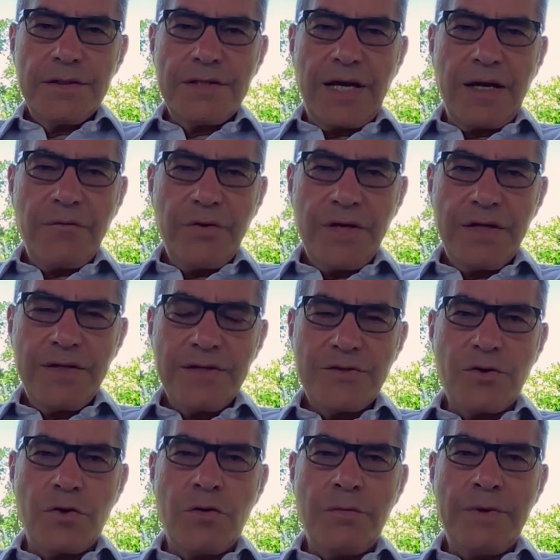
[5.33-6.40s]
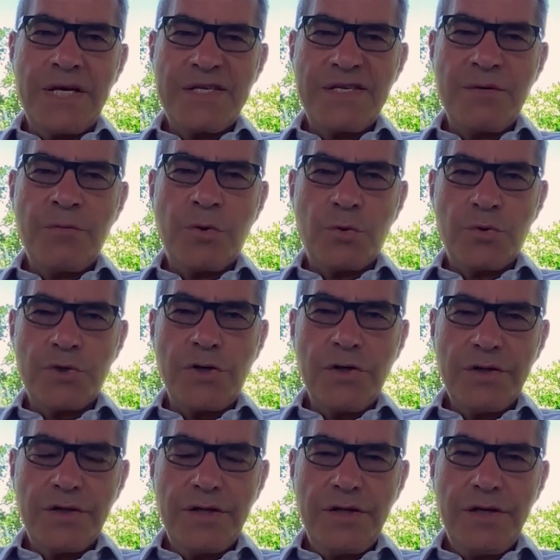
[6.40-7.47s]
Salve, sono Massimo
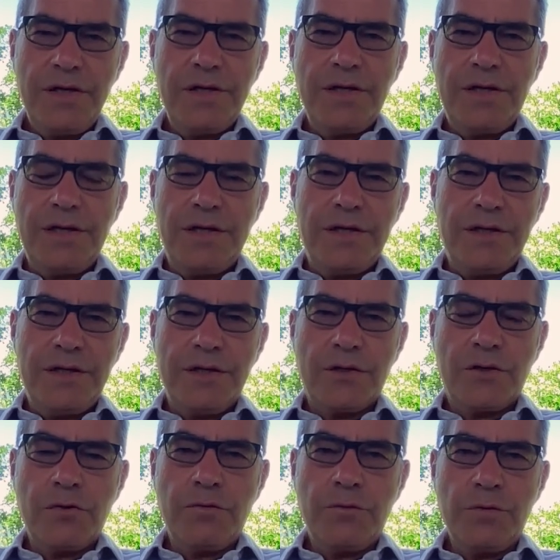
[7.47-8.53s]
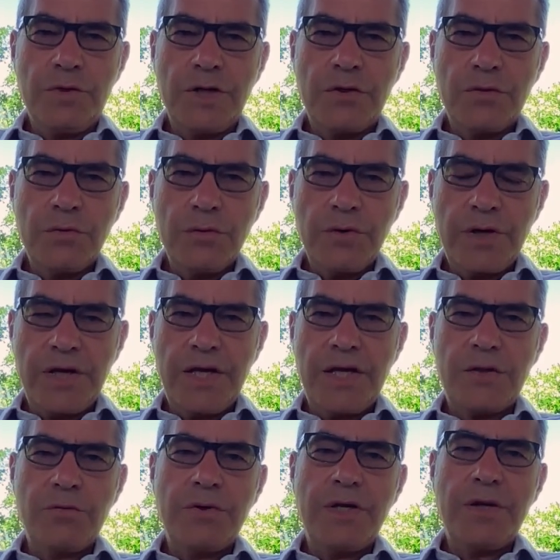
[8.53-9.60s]
Cruciotti, eh, cofondatore e
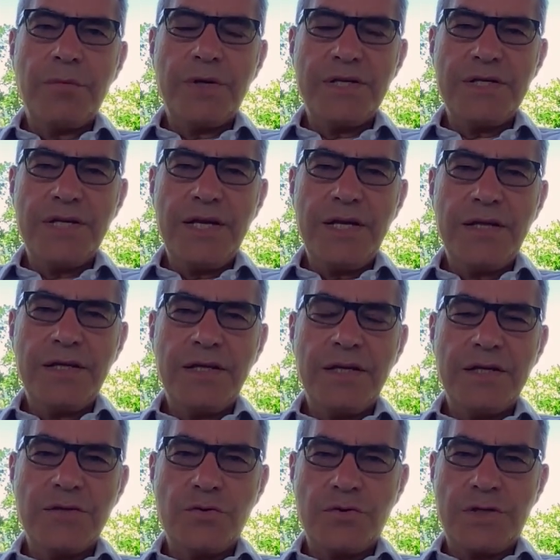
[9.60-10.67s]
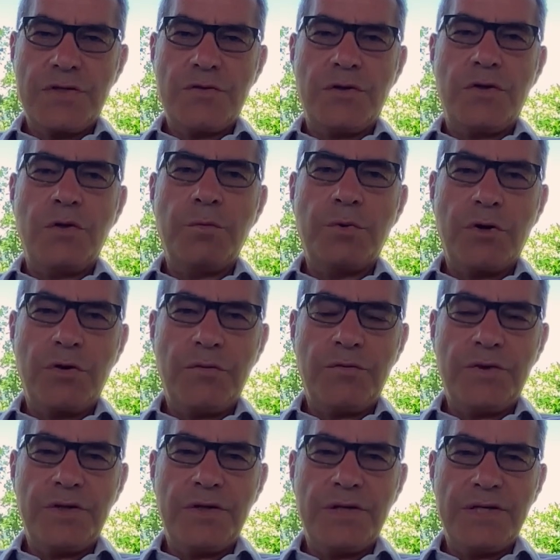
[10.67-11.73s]
attuale presidente dell'associazione no
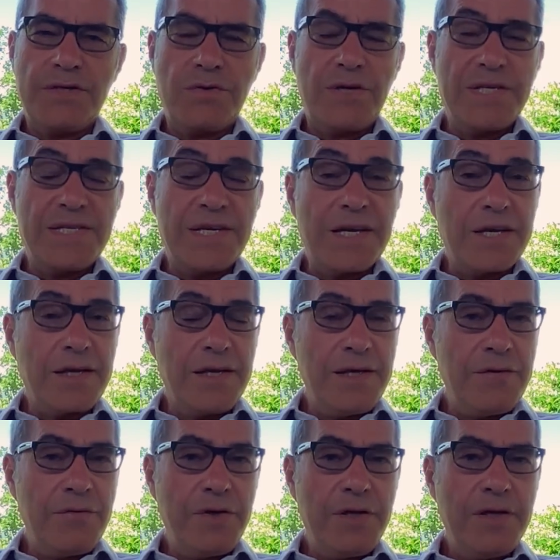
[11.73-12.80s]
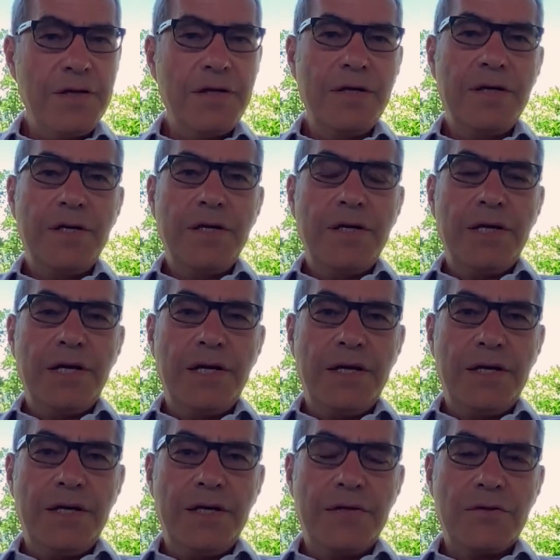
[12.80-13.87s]
profit SOS Archivi.
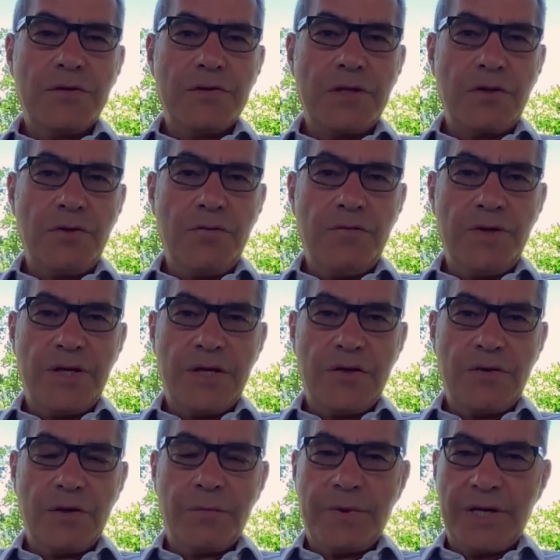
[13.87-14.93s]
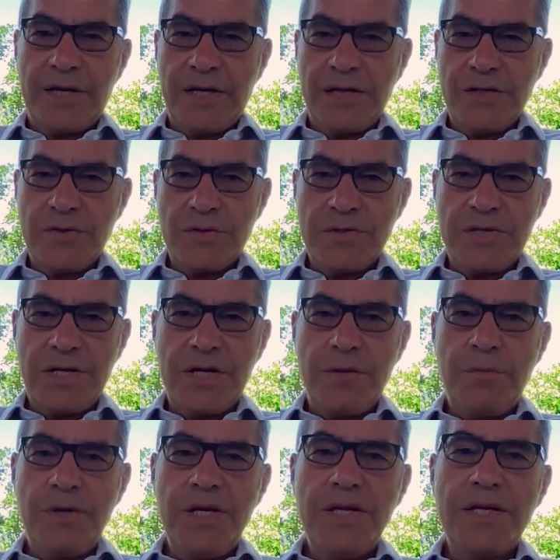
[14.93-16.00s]
Eh, sono stato invitato a parlare di
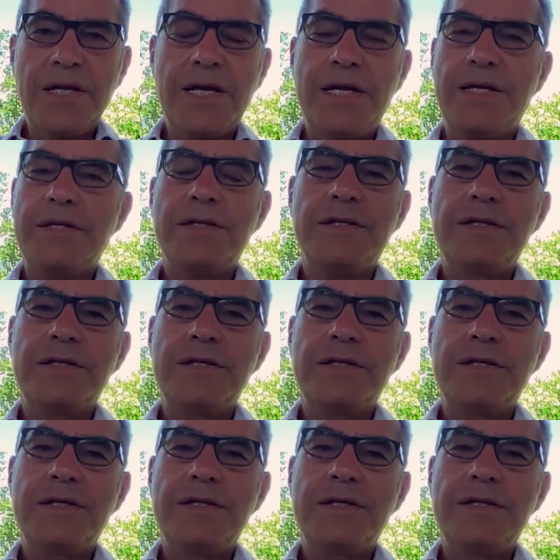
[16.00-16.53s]
sostenibilità